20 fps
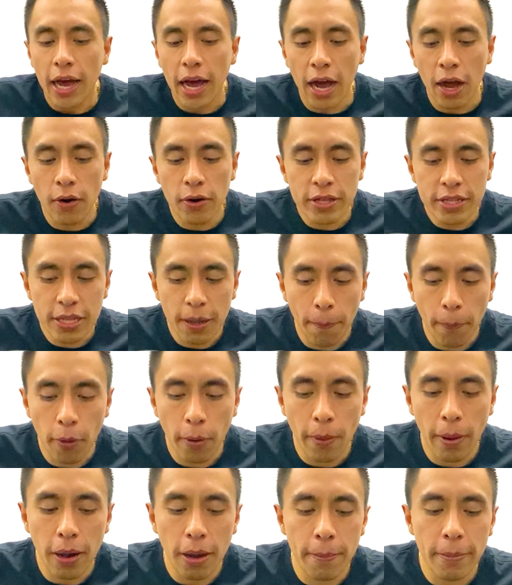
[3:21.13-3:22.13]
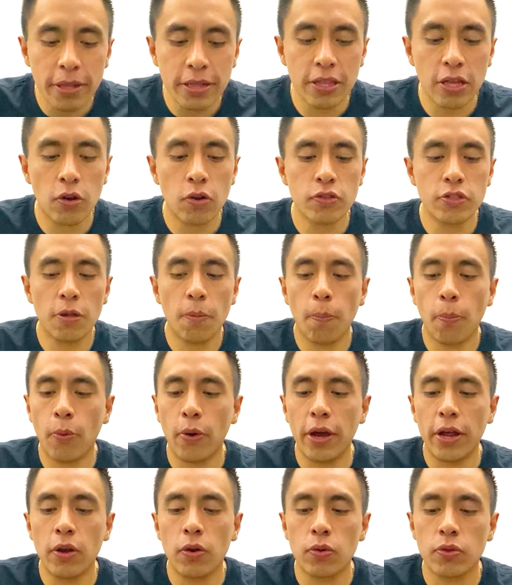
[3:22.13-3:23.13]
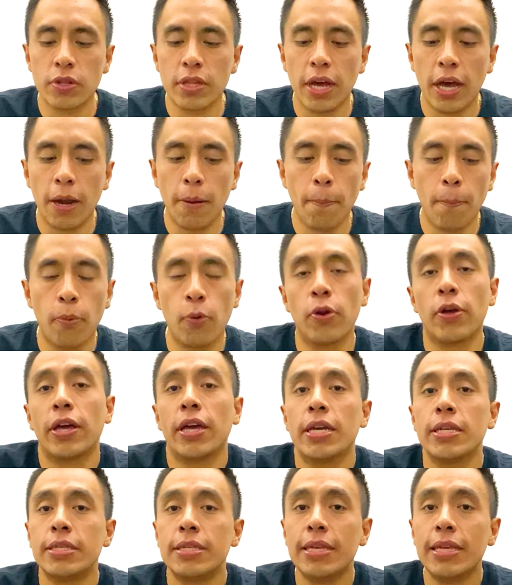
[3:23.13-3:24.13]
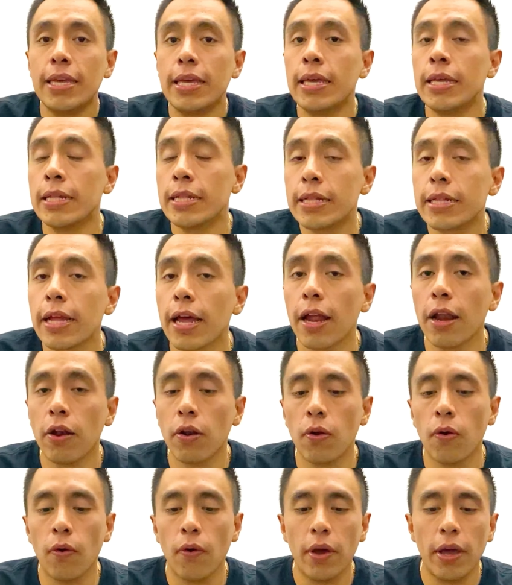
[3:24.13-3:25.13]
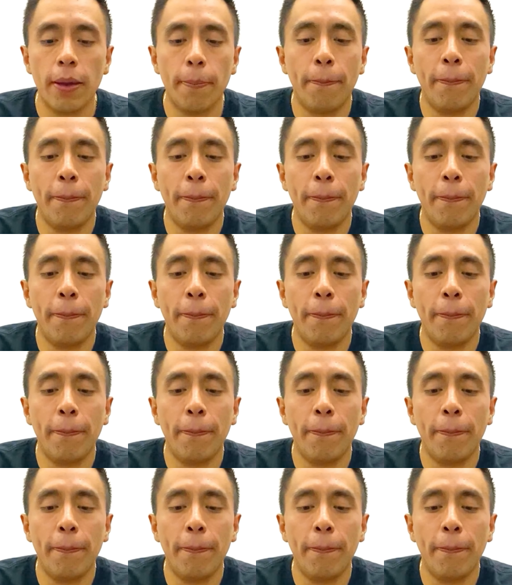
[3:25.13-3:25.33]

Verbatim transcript: Ahorita probablemente no se puede notar porque es interno,